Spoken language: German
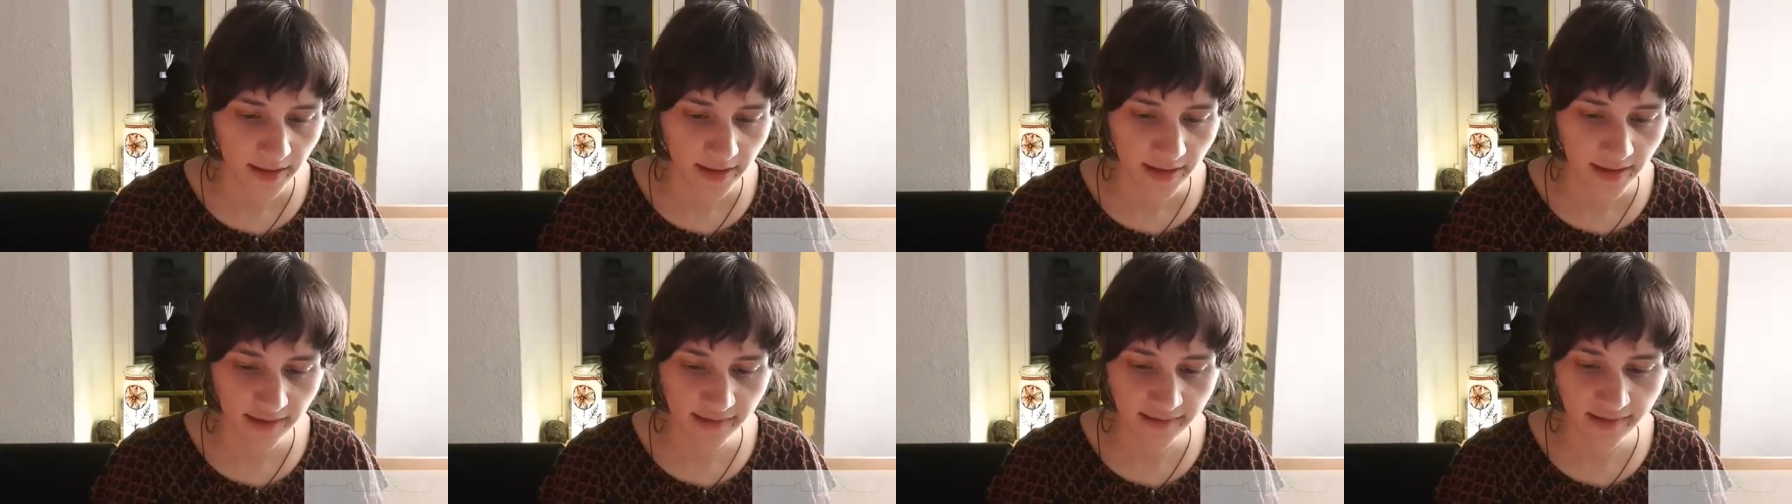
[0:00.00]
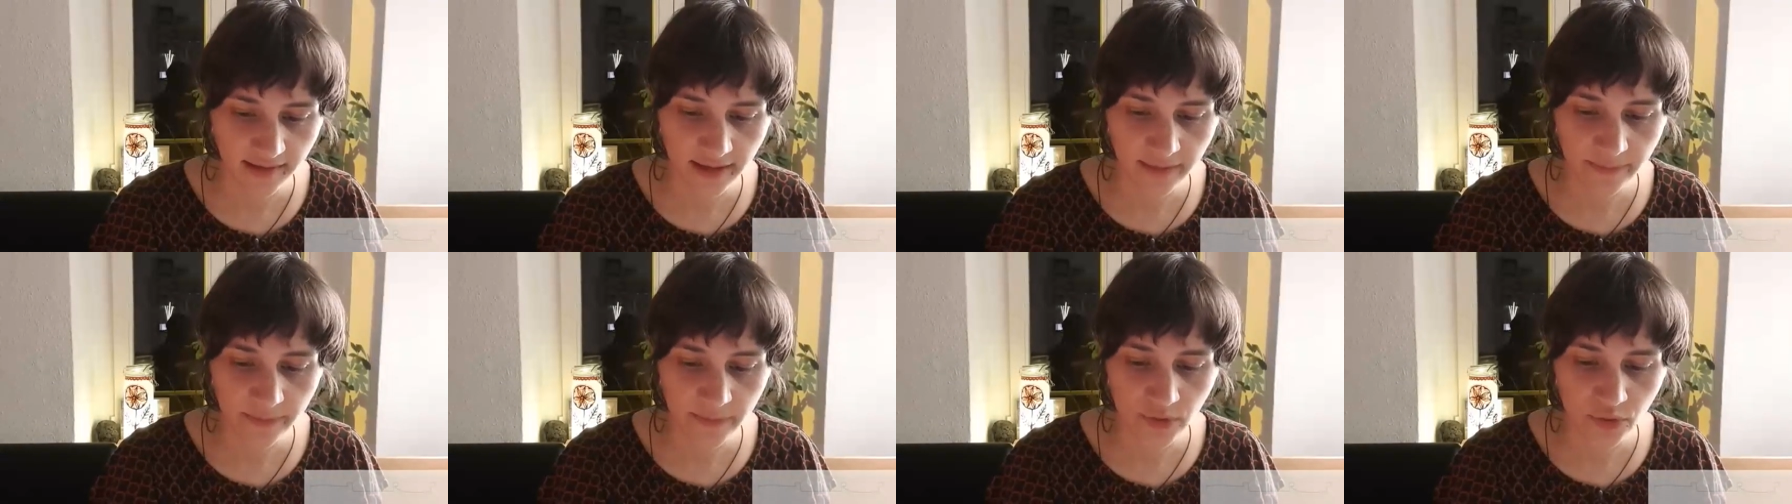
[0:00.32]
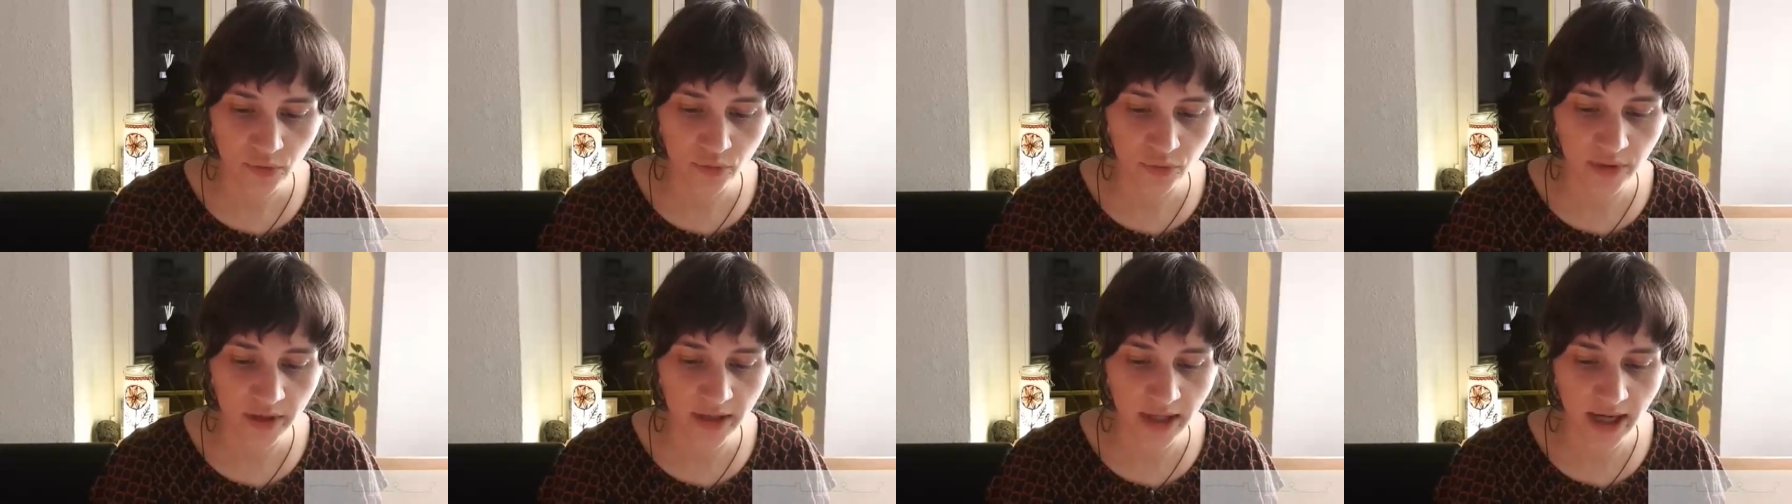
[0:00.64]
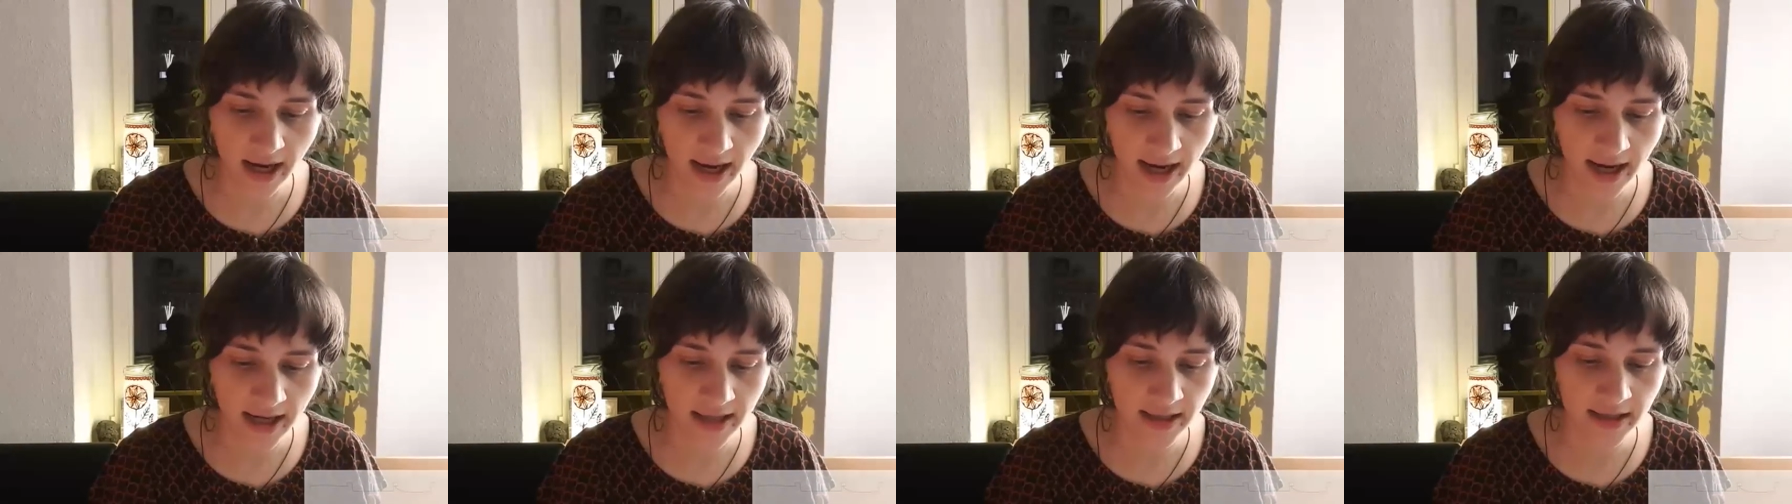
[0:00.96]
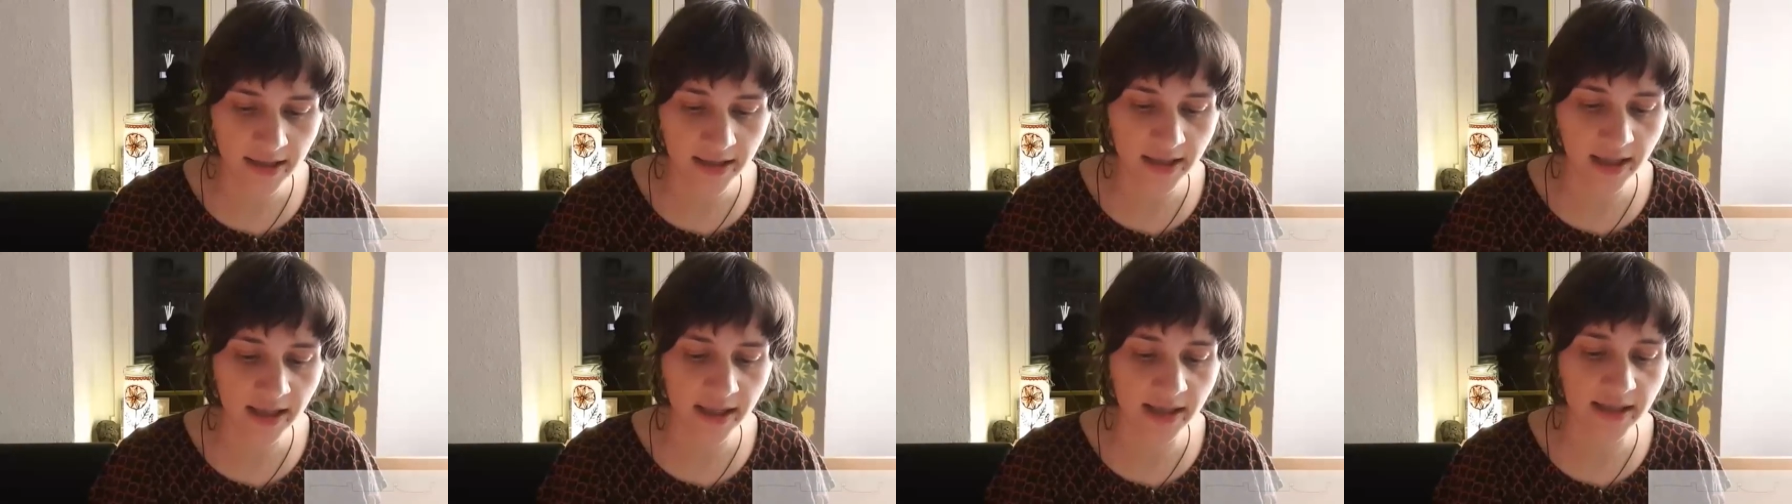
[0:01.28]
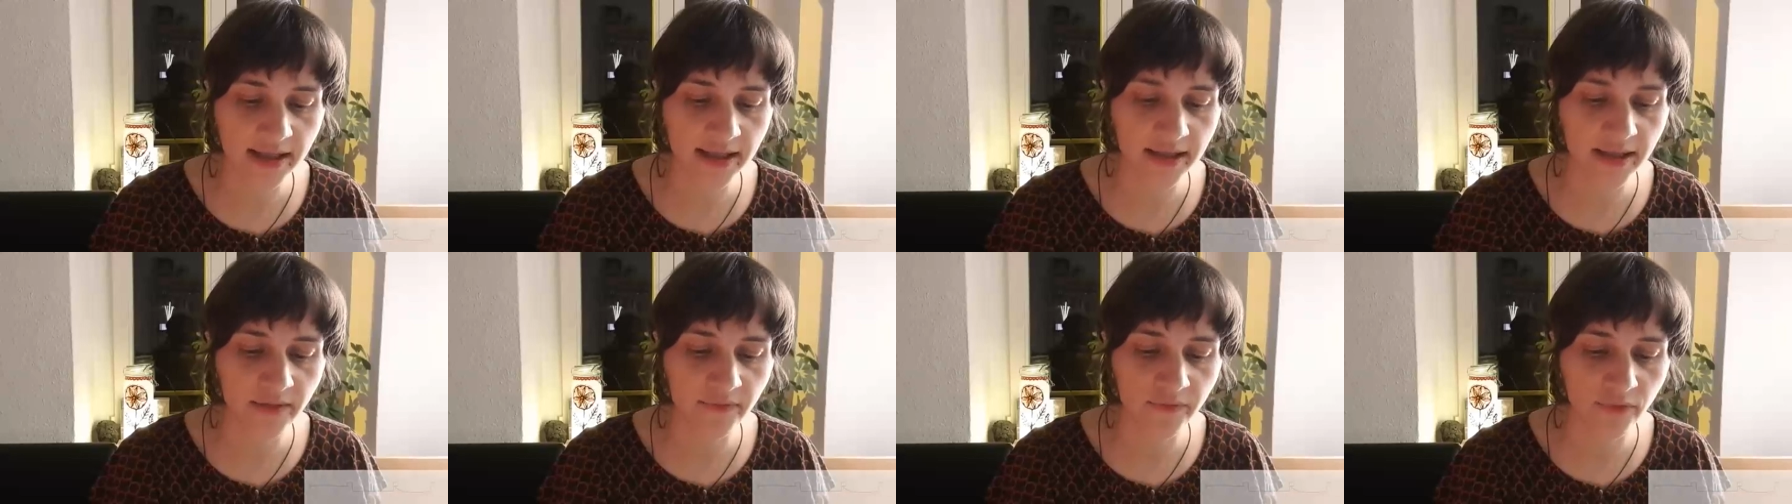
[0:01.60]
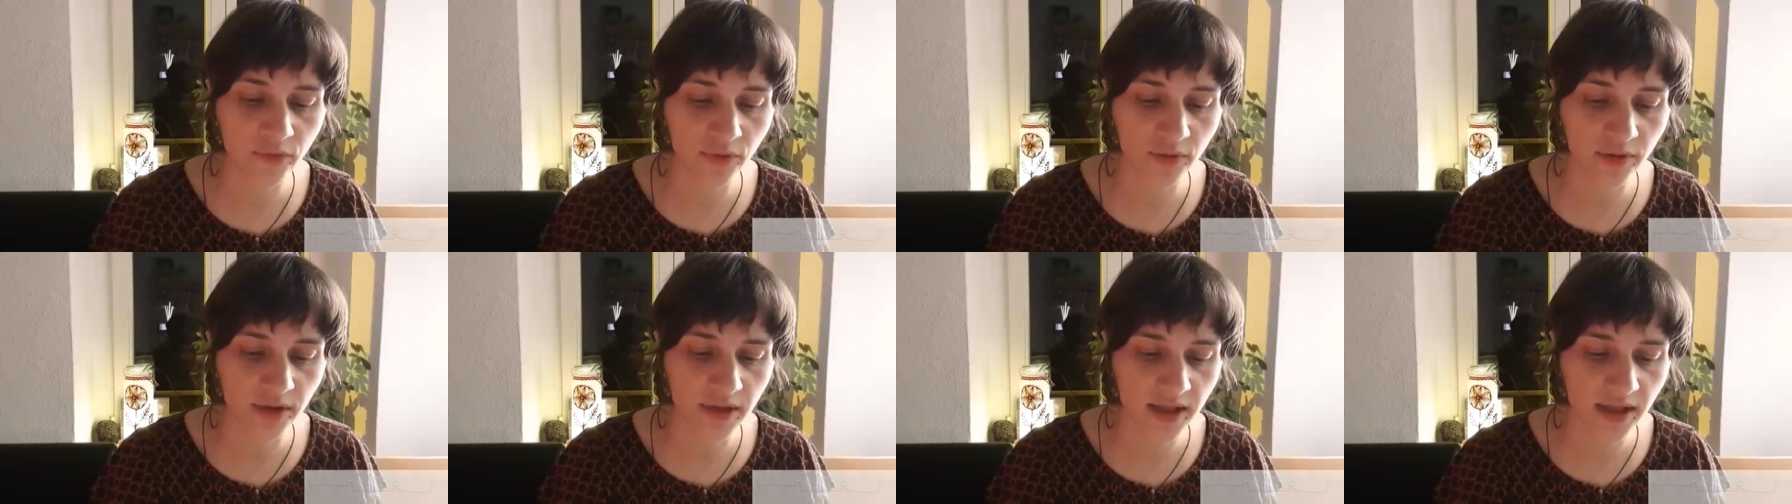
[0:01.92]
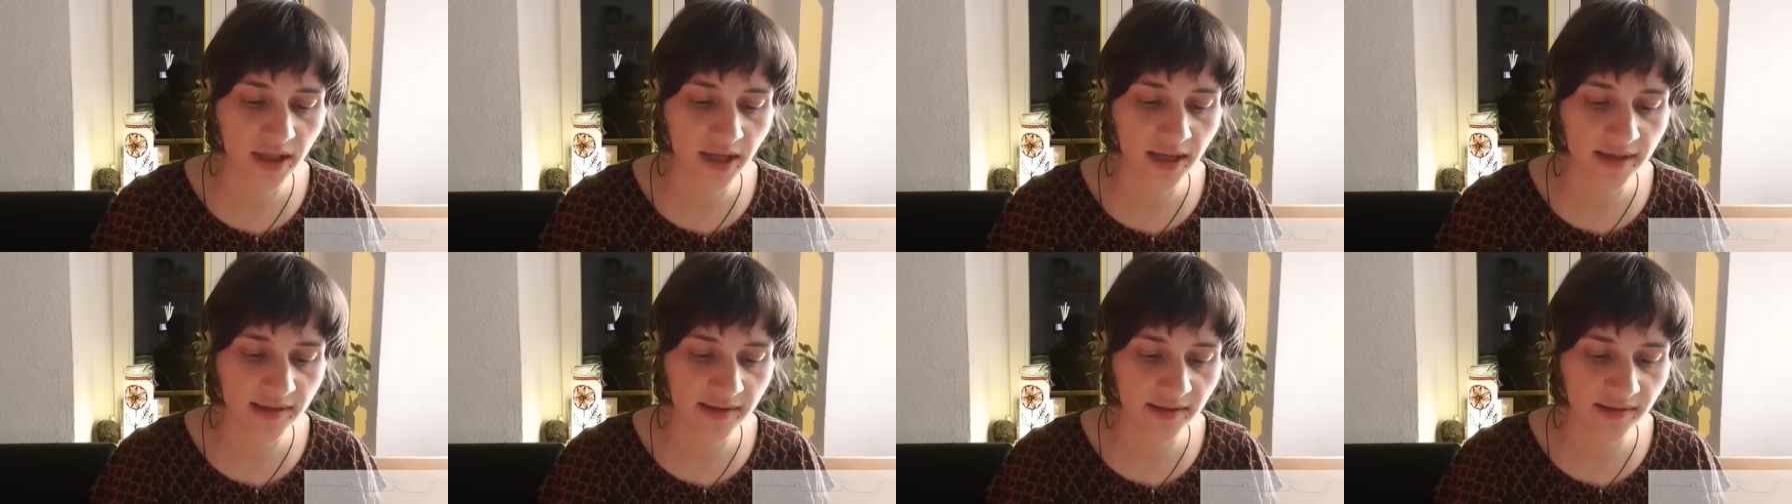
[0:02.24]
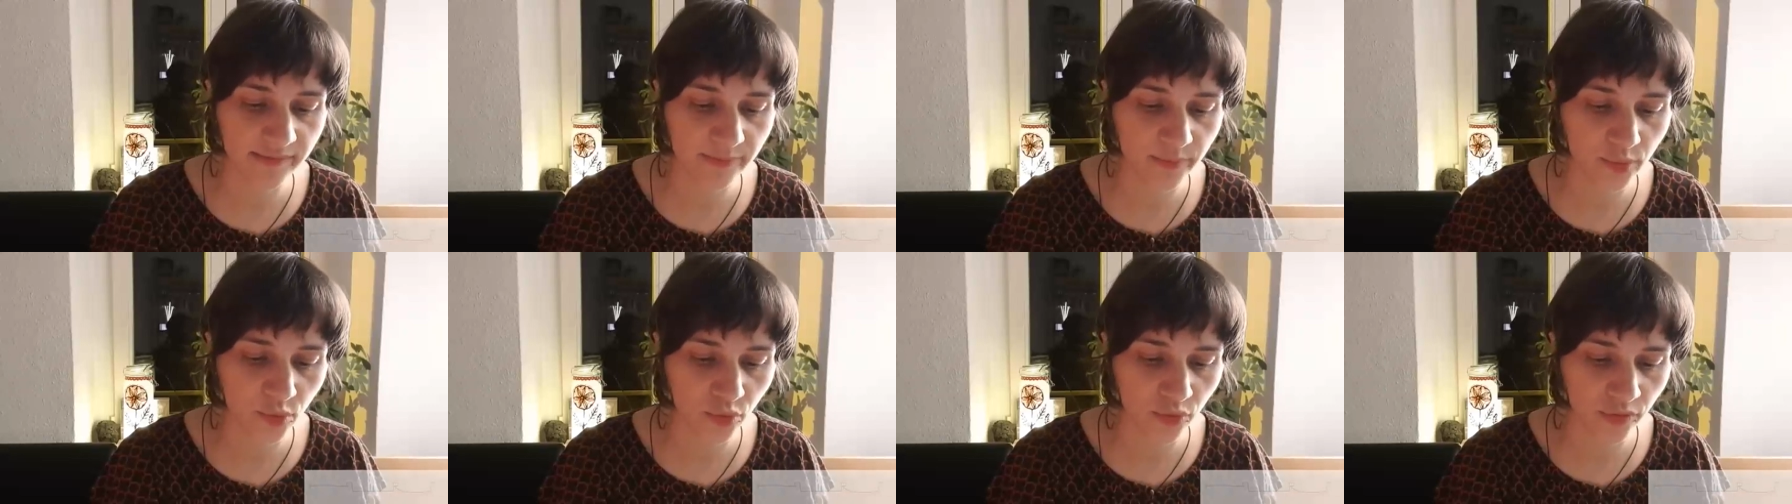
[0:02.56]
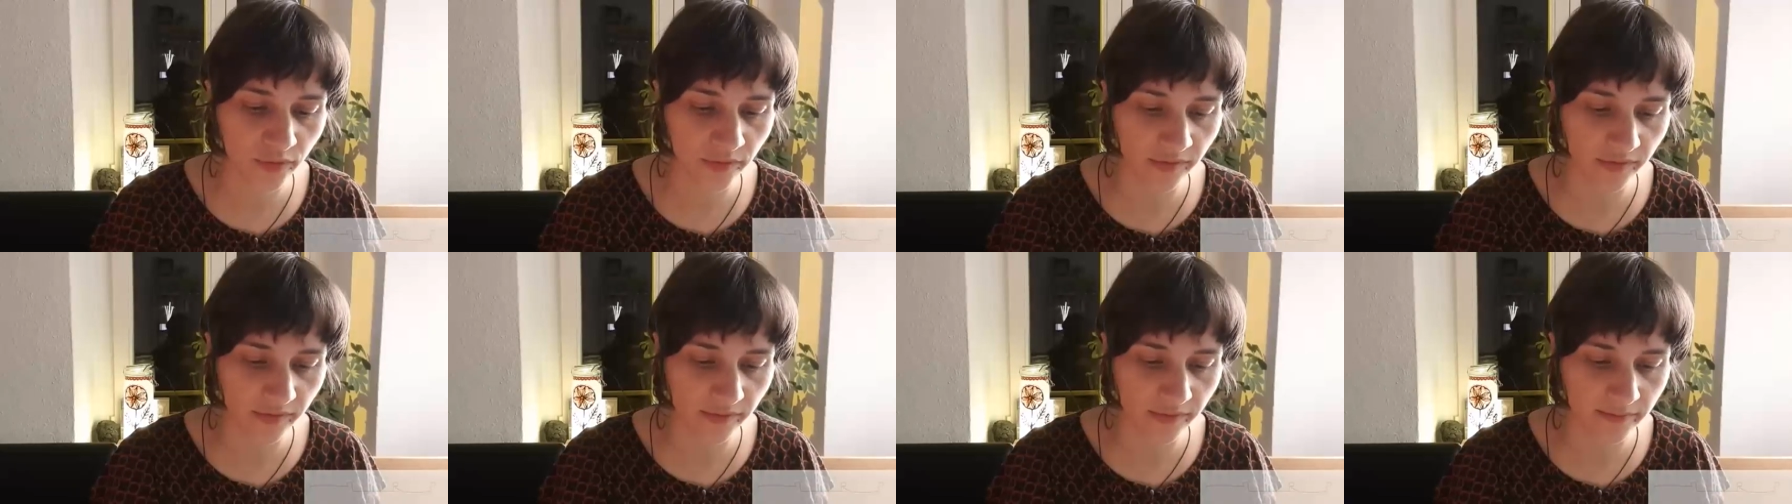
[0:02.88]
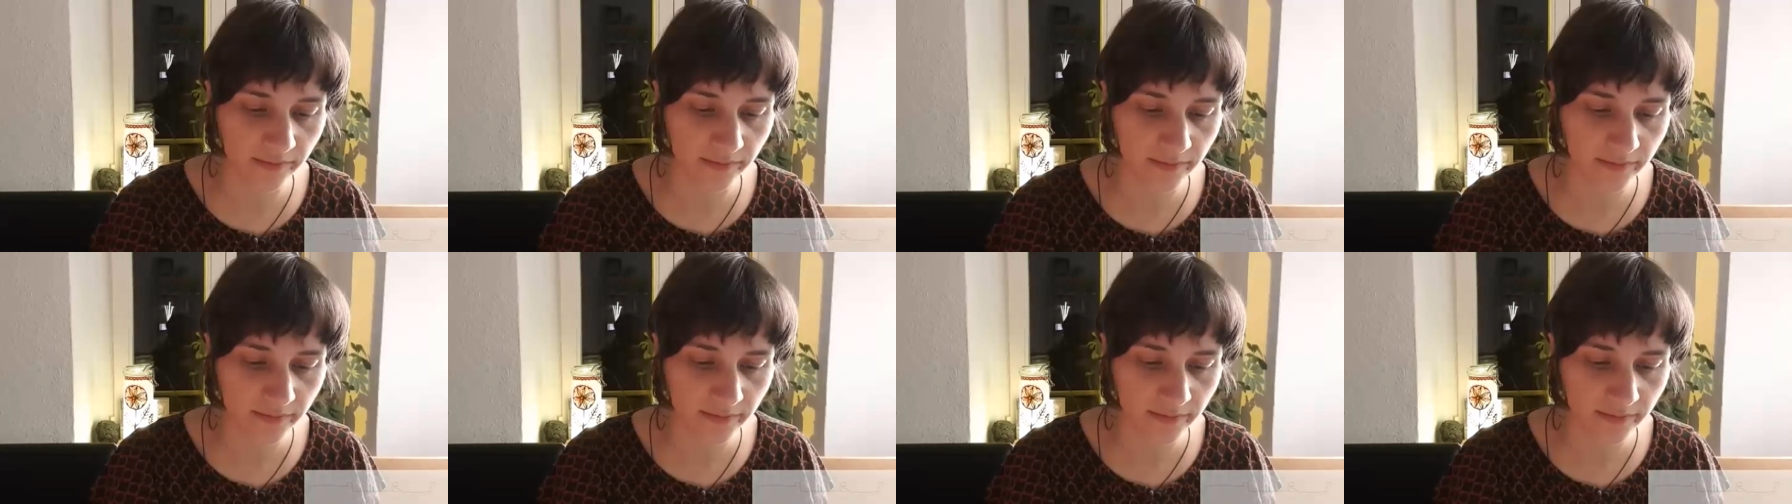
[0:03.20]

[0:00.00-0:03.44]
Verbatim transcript: Es gibt nur die eine dingliche Wirklichkeit des Bodens.